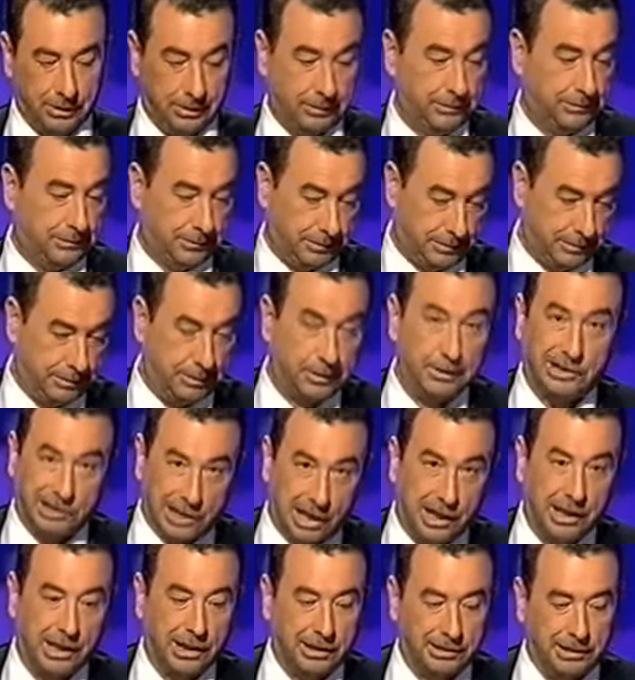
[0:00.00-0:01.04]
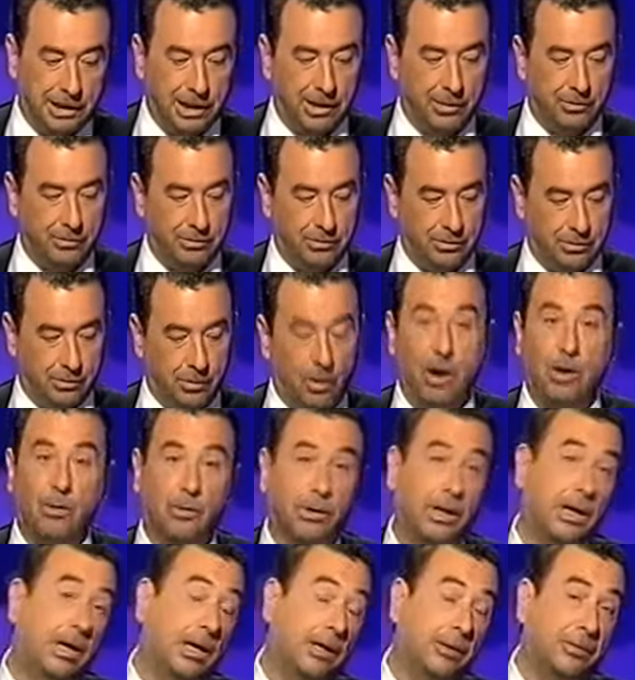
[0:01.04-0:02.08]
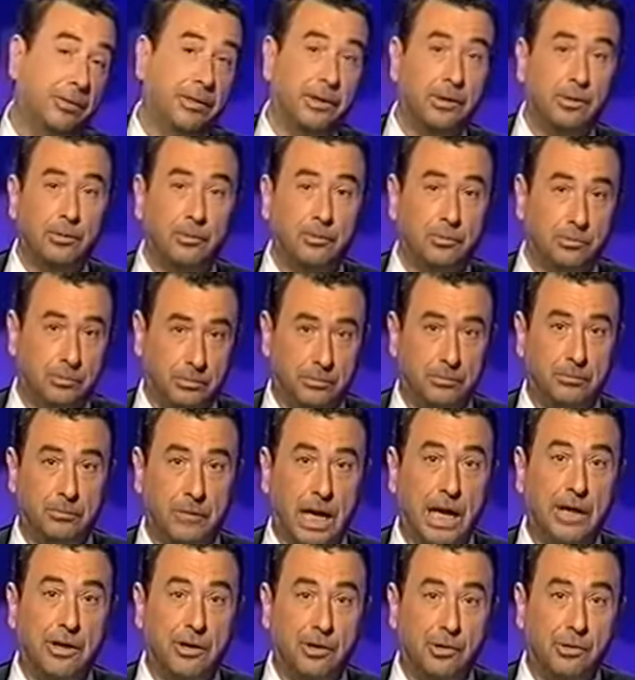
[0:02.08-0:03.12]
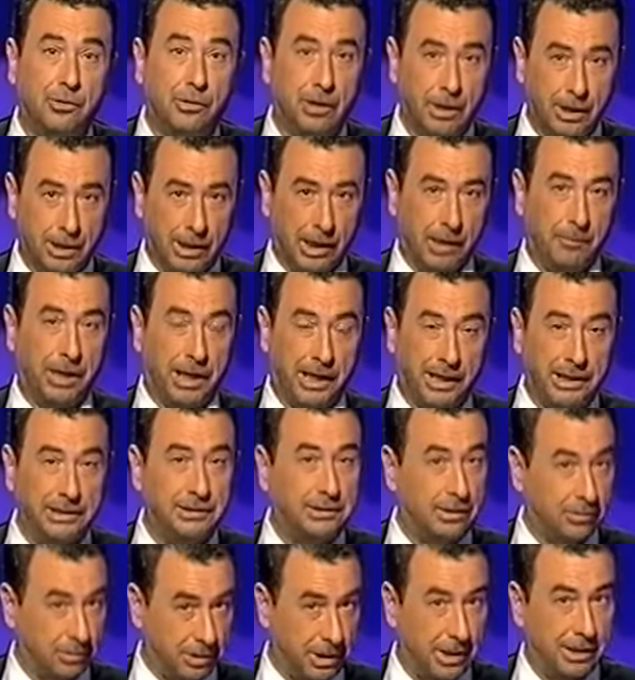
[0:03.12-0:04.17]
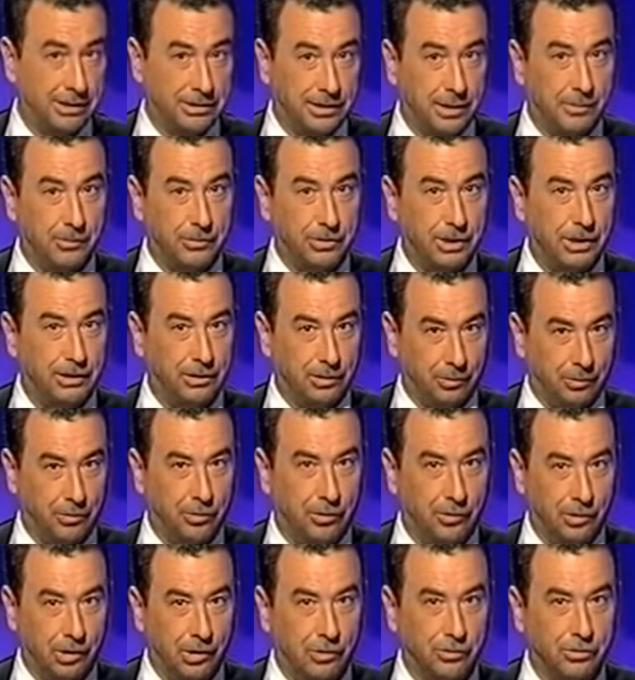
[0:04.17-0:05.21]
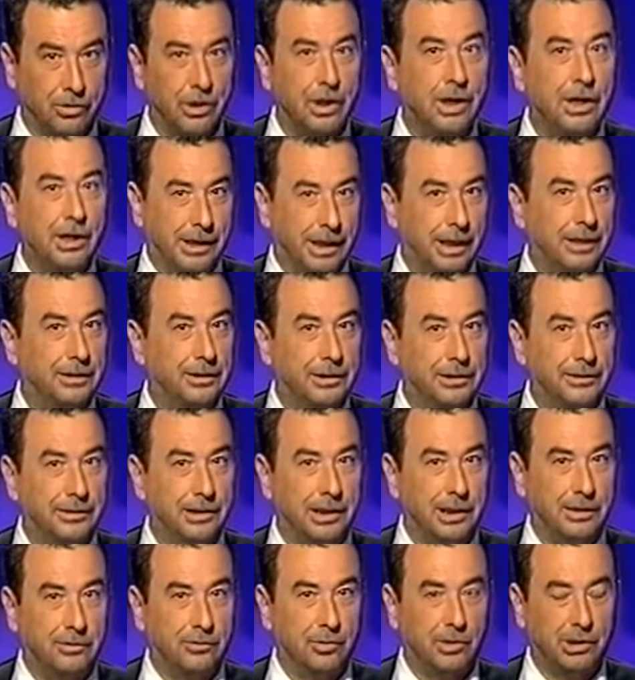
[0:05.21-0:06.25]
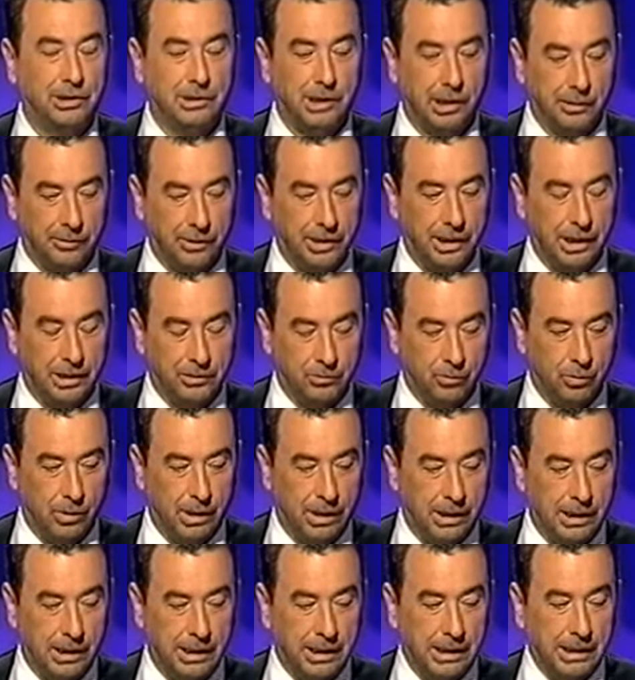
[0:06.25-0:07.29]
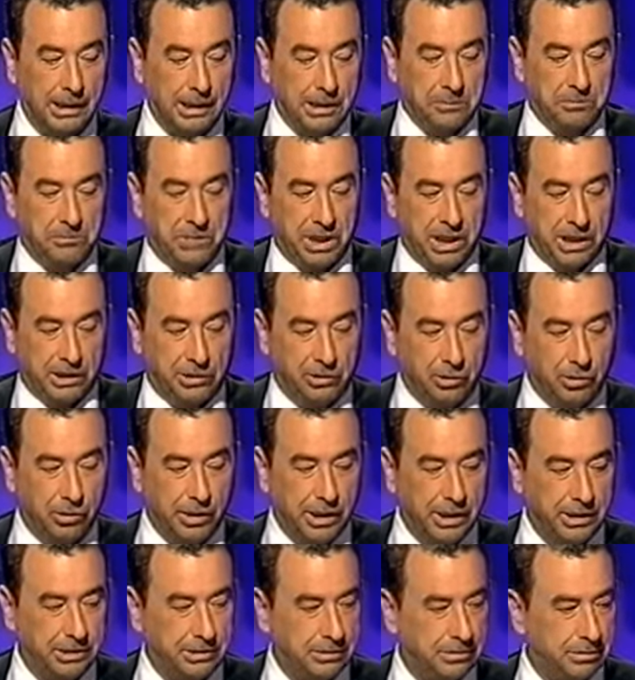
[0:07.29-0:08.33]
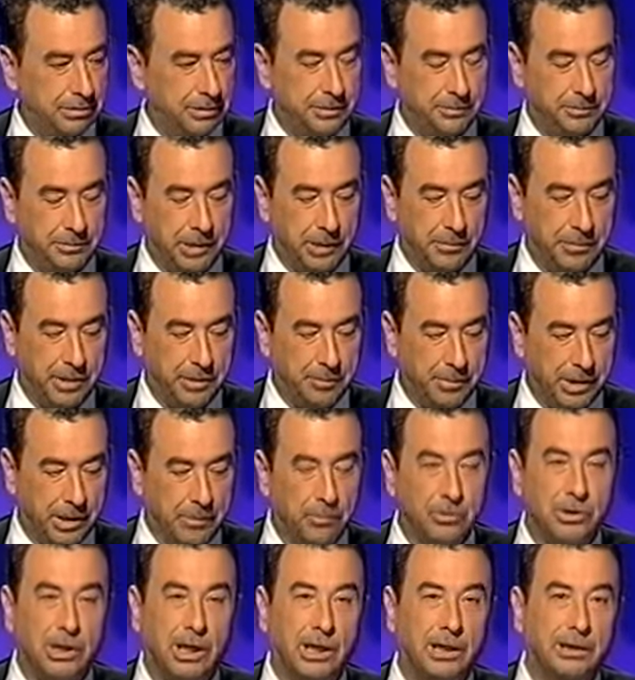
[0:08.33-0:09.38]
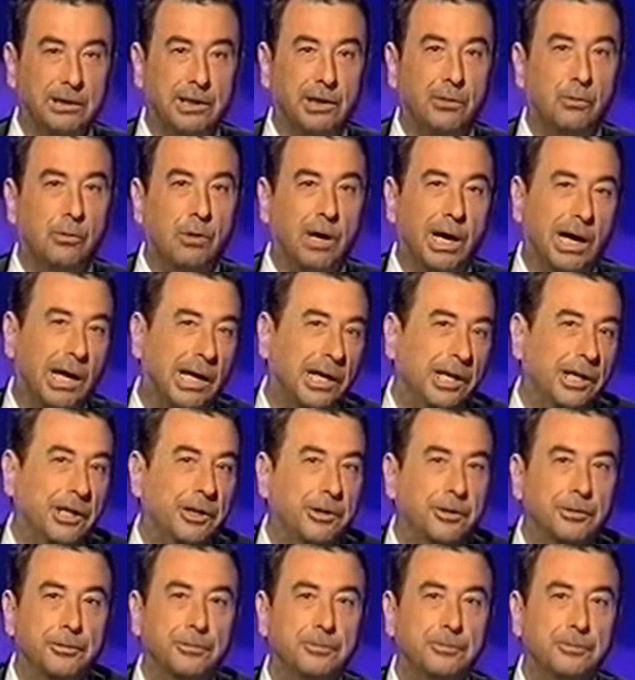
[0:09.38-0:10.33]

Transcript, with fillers: eh, Chinatown o ahora hace un año El pianista. O sea que estamos ante uno de los grandes directores del cine actual. Directores y también para mucha gente un genio